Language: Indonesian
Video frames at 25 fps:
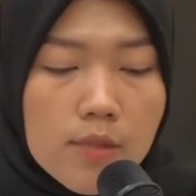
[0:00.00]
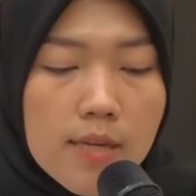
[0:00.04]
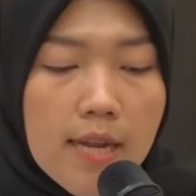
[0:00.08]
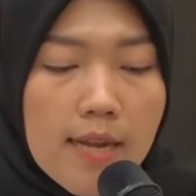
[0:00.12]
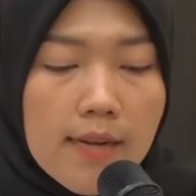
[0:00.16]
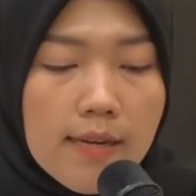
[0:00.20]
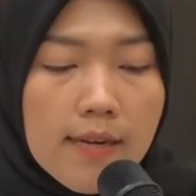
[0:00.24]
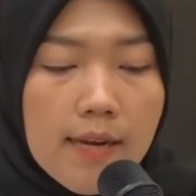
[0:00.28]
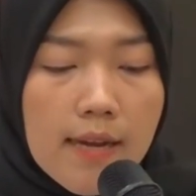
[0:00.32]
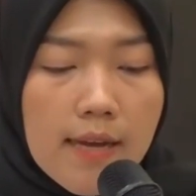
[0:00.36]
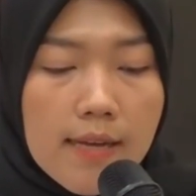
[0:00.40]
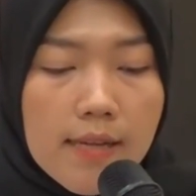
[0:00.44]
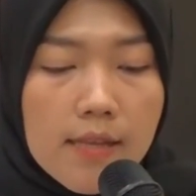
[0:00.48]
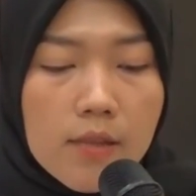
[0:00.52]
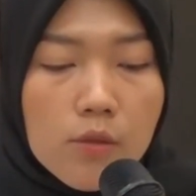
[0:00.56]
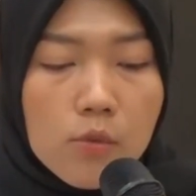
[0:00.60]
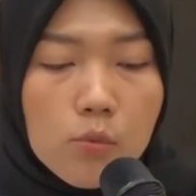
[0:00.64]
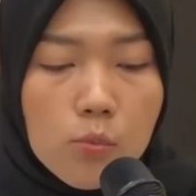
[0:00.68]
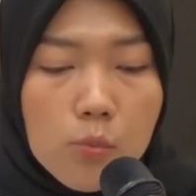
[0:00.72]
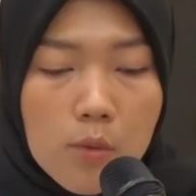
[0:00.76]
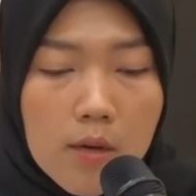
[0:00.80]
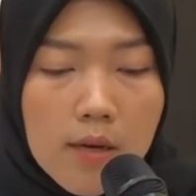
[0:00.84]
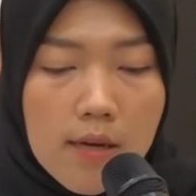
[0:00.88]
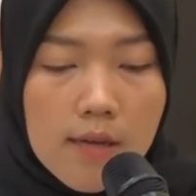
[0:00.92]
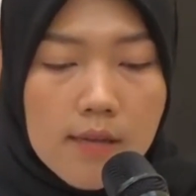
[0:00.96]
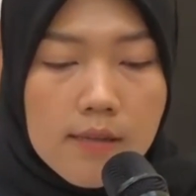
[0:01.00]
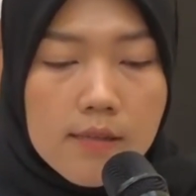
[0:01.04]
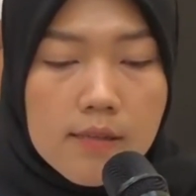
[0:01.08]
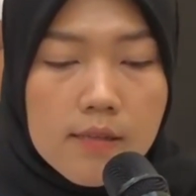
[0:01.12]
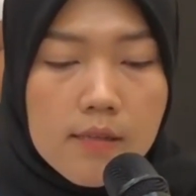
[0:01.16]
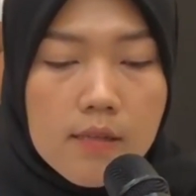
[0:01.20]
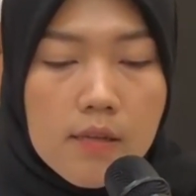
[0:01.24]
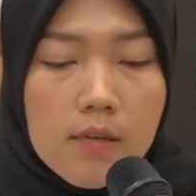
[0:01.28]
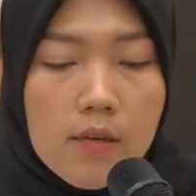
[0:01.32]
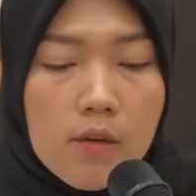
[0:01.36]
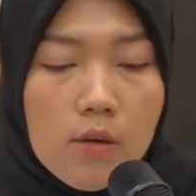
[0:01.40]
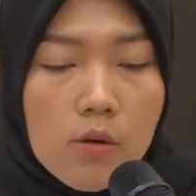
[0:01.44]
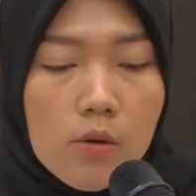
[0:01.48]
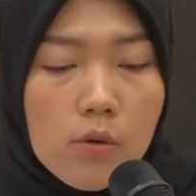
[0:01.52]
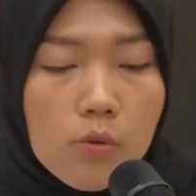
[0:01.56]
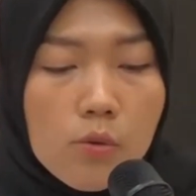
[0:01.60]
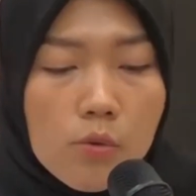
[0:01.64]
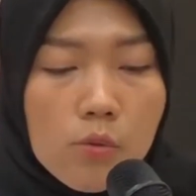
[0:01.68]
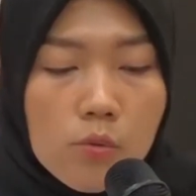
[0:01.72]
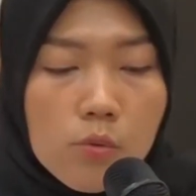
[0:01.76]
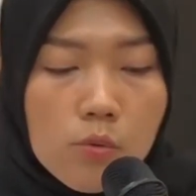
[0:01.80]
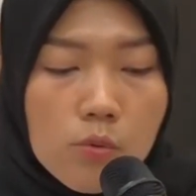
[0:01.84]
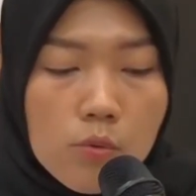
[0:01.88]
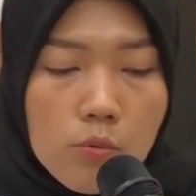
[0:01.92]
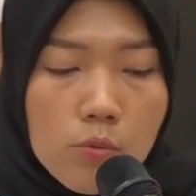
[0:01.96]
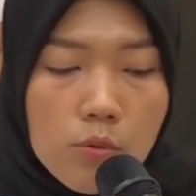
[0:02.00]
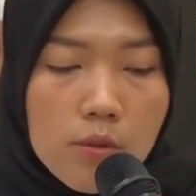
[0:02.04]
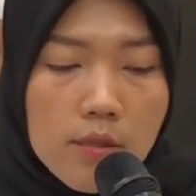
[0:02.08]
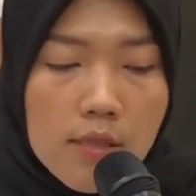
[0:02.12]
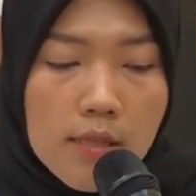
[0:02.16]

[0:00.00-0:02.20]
dan ayat 2 UU